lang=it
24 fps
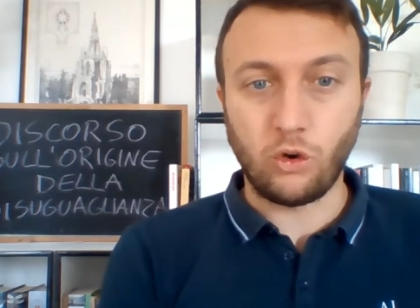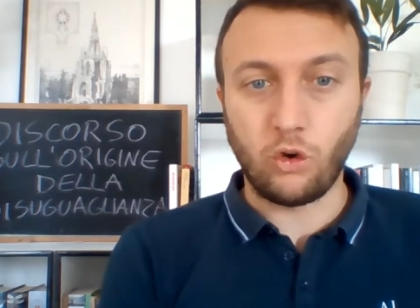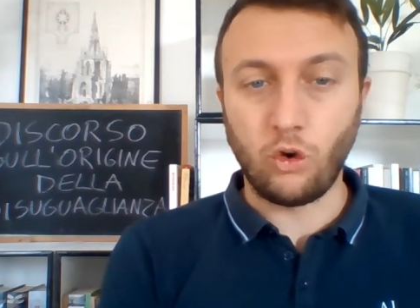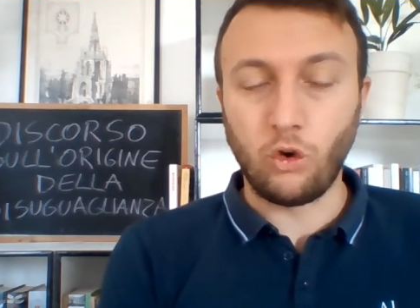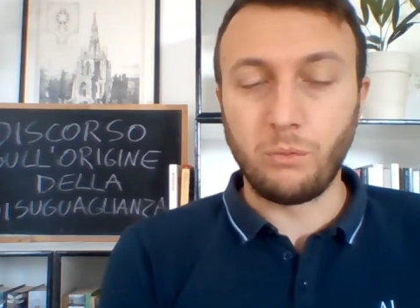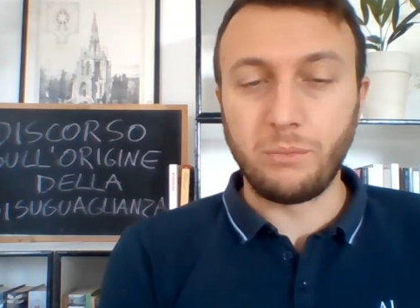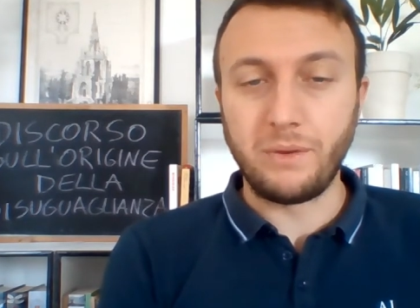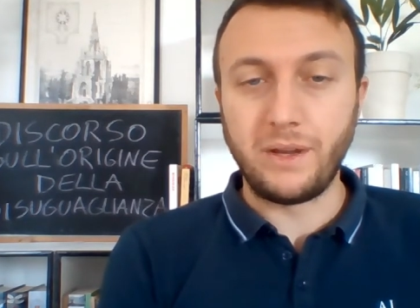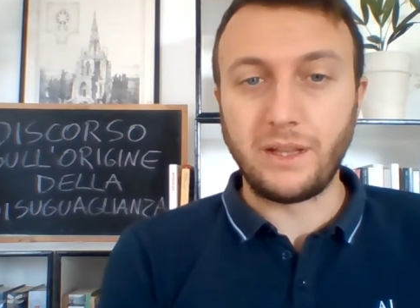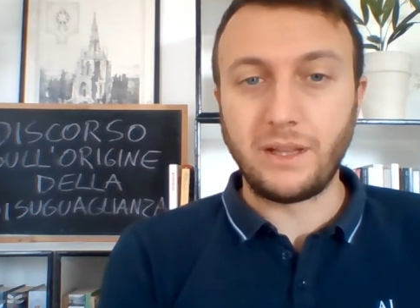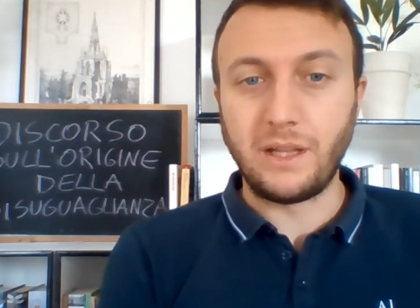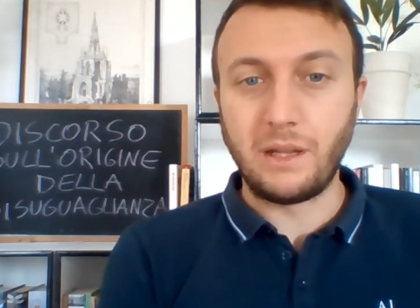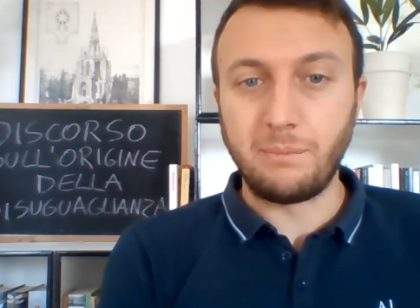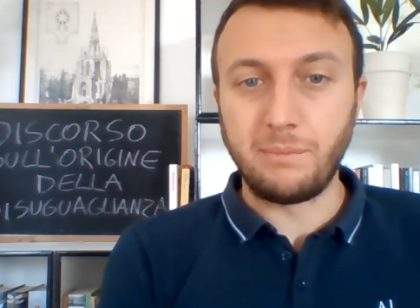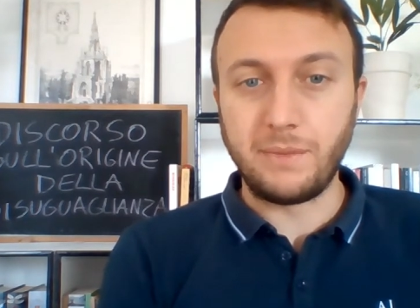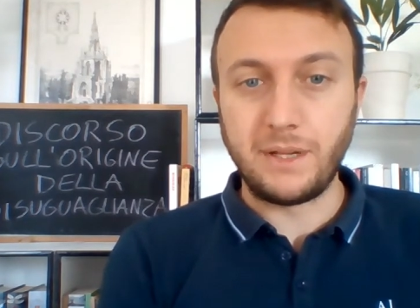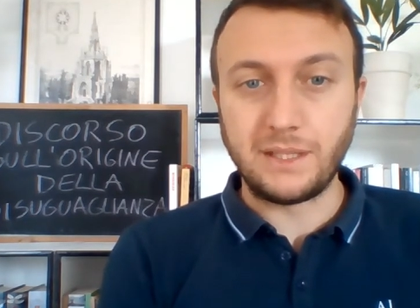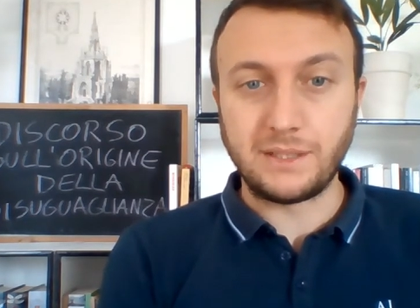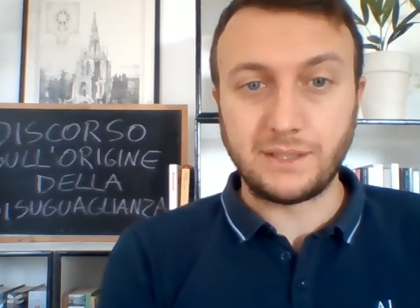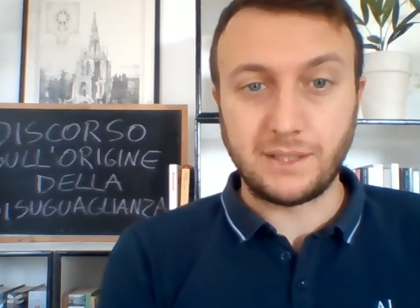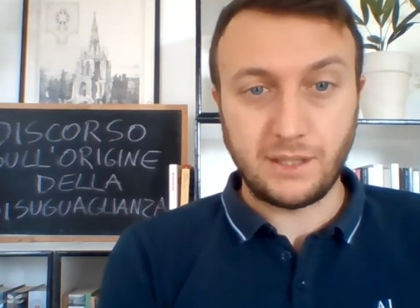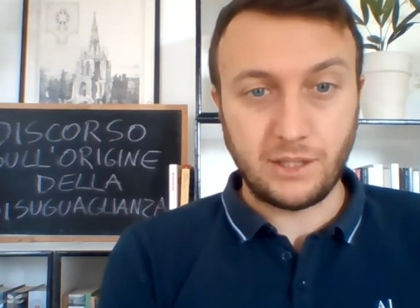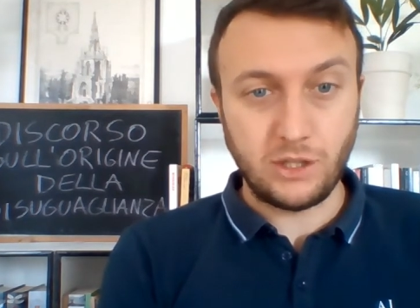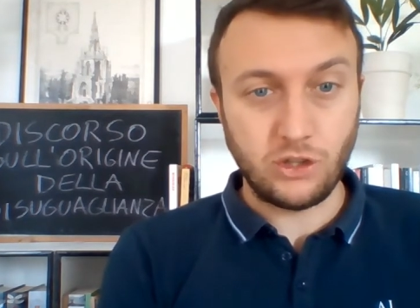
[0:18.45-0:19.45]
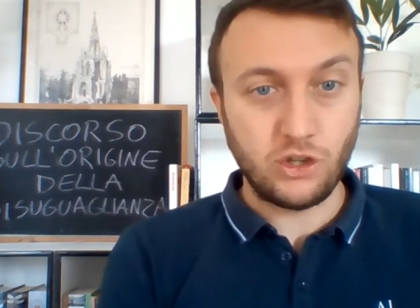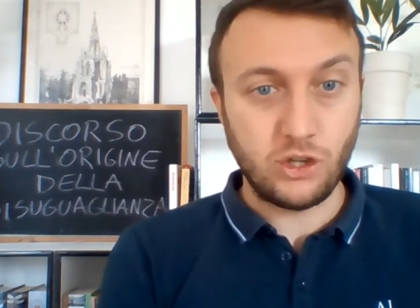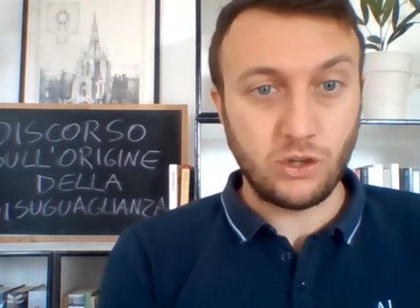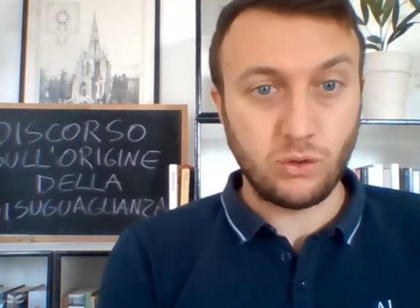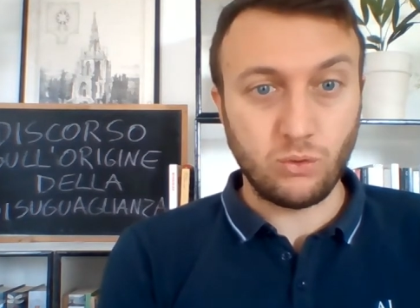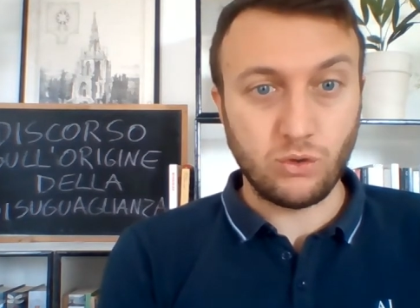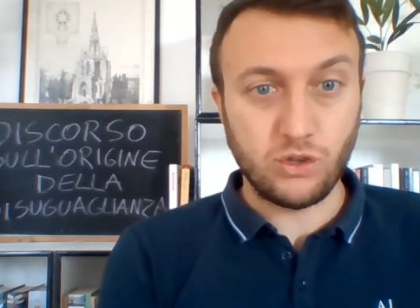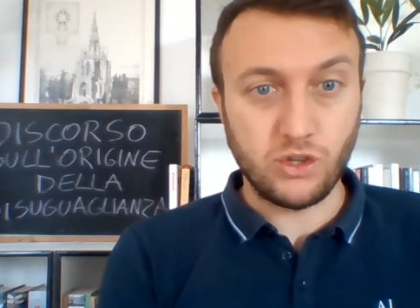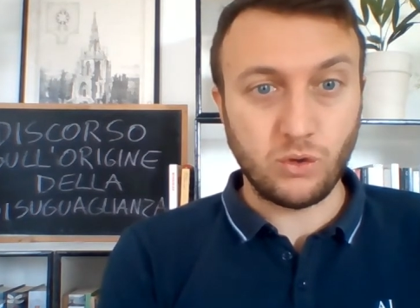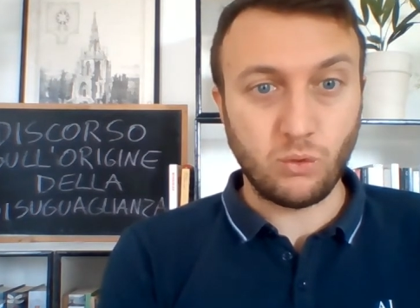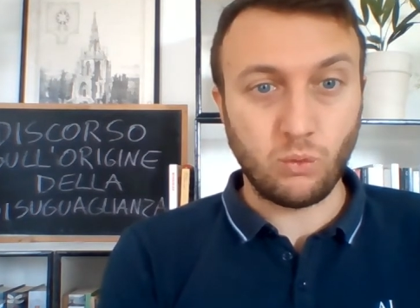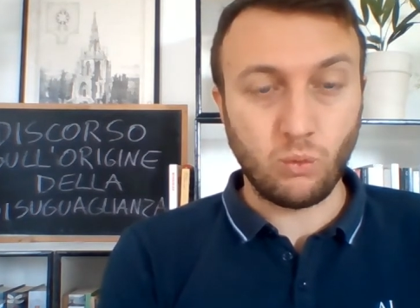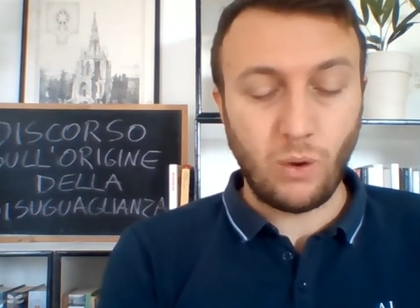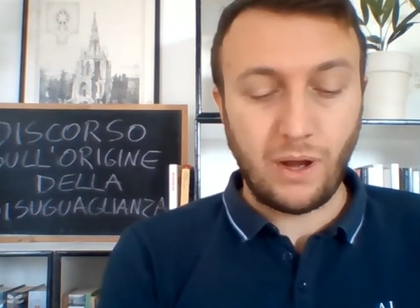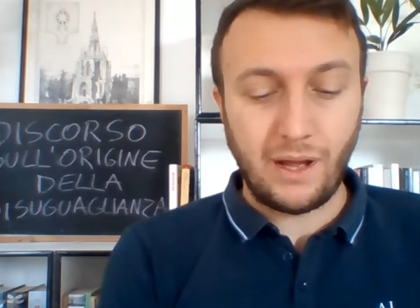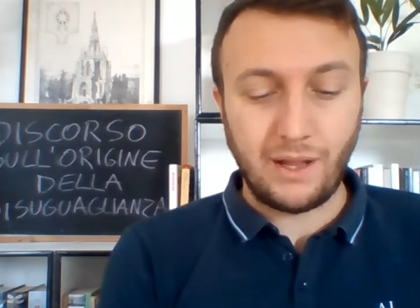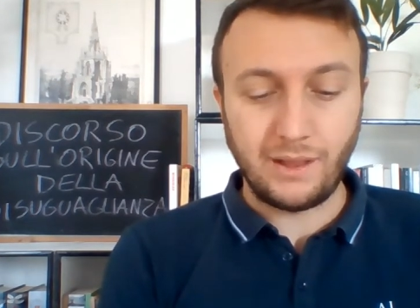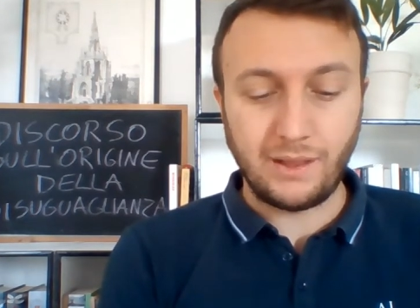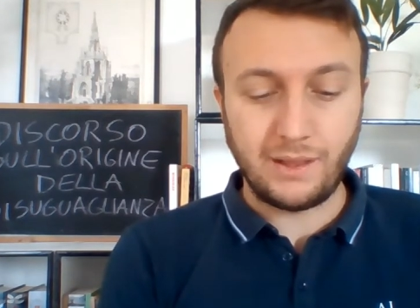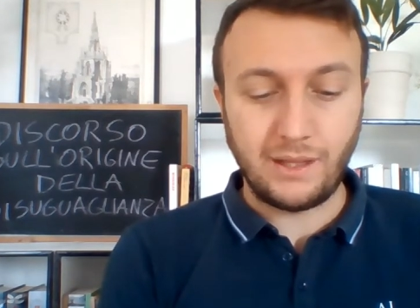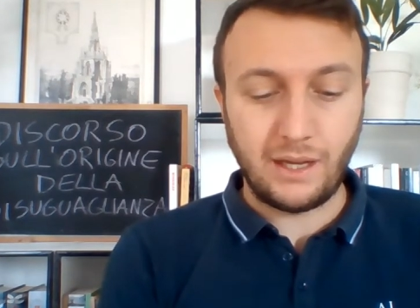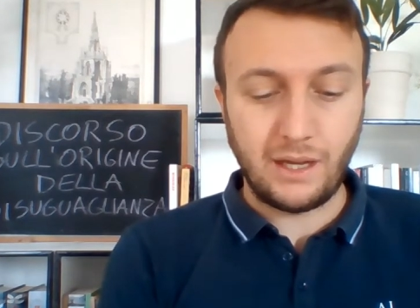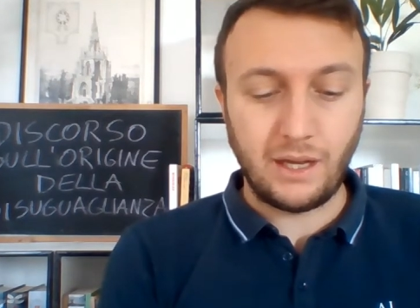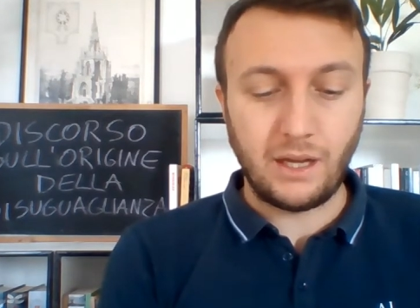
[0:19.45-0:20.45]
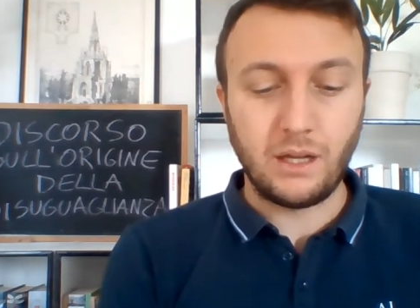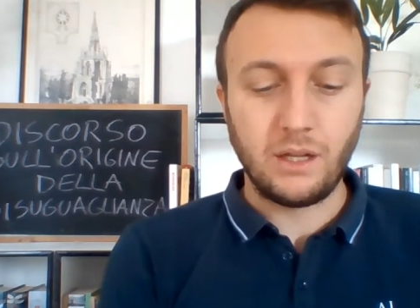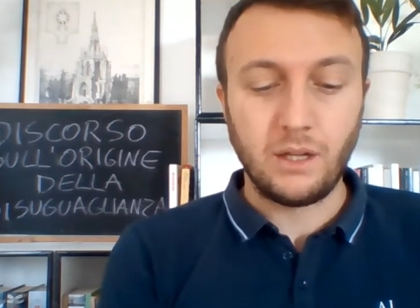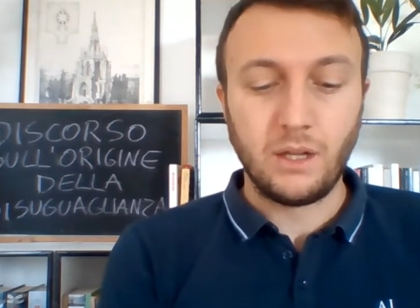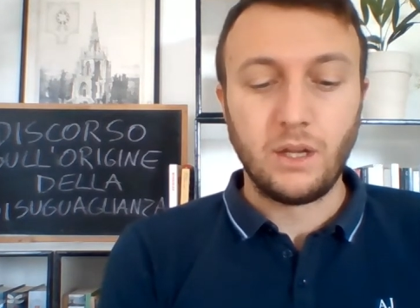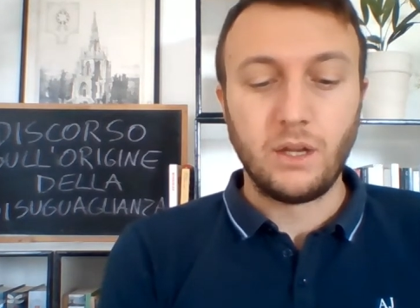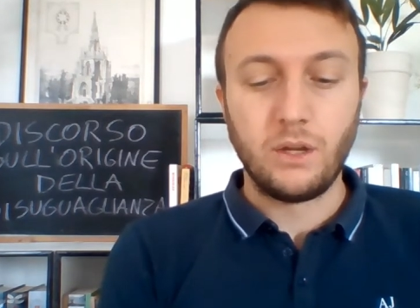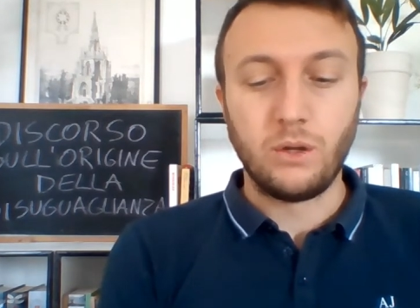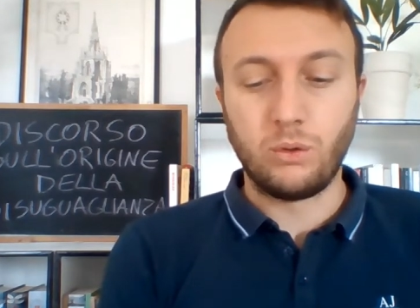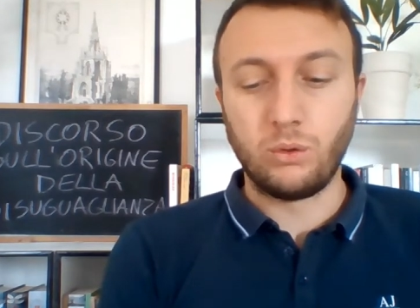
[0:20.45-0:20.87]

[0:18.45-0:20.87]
come nel 1750